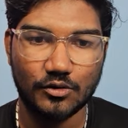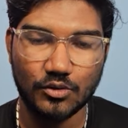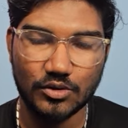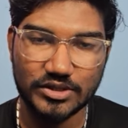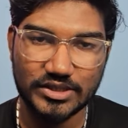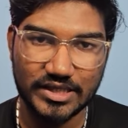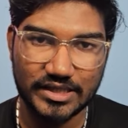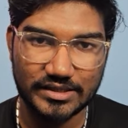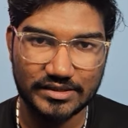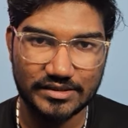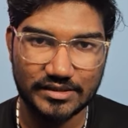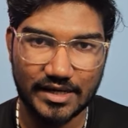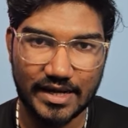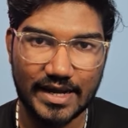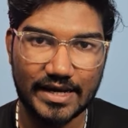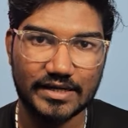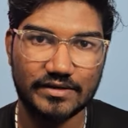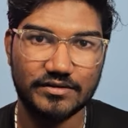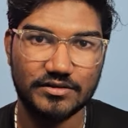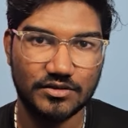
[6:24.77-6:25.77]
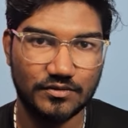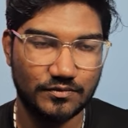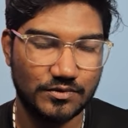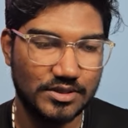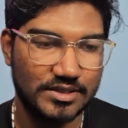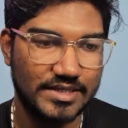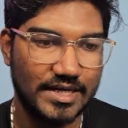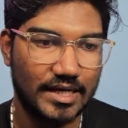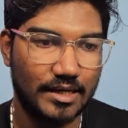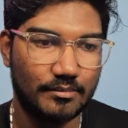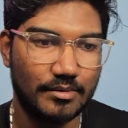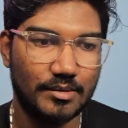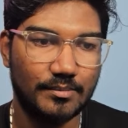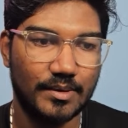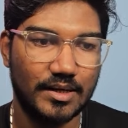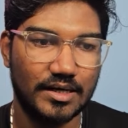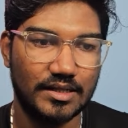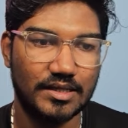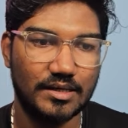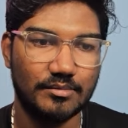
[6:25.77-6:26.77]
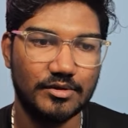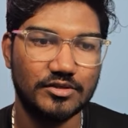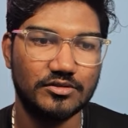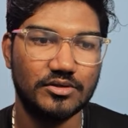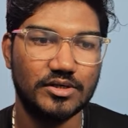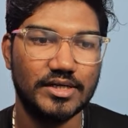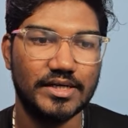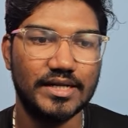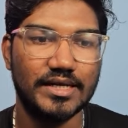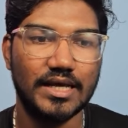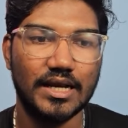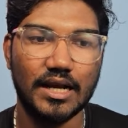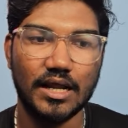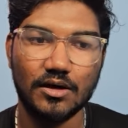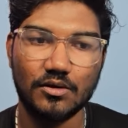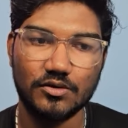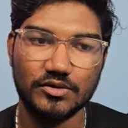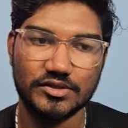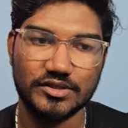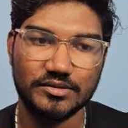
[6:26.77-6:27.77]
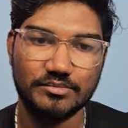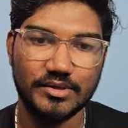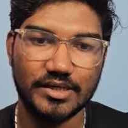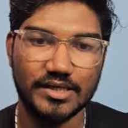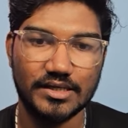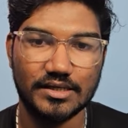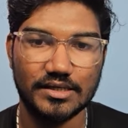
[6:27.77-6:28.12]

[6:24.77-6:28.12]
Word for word: நோ ஜேஸ் ரியாக்ட் வச்சு ஃபுல் ஸ்டாக் எப்படி பண்ணுறது அப்படின்னு சொல்லிட்டு எல்லா கோர்சஸுமே